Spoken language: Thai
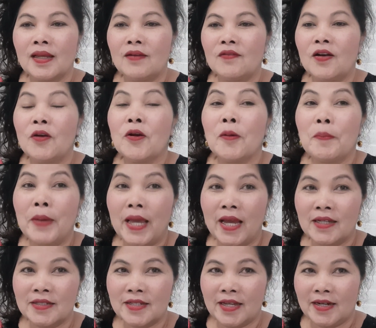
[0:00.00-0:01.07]
ว่าเราแปล
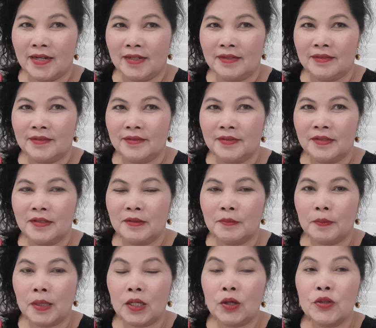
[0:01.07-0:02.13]
เสร็จ
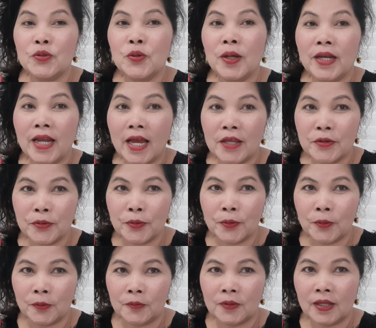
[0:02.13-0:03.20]
มันก็ช่วยได้อยู่
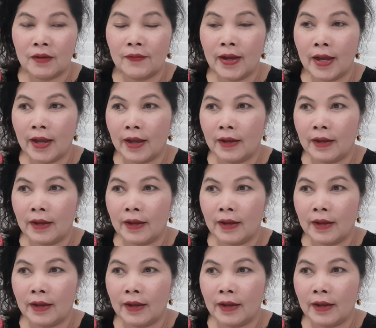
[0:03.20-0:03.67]
แต่ว่า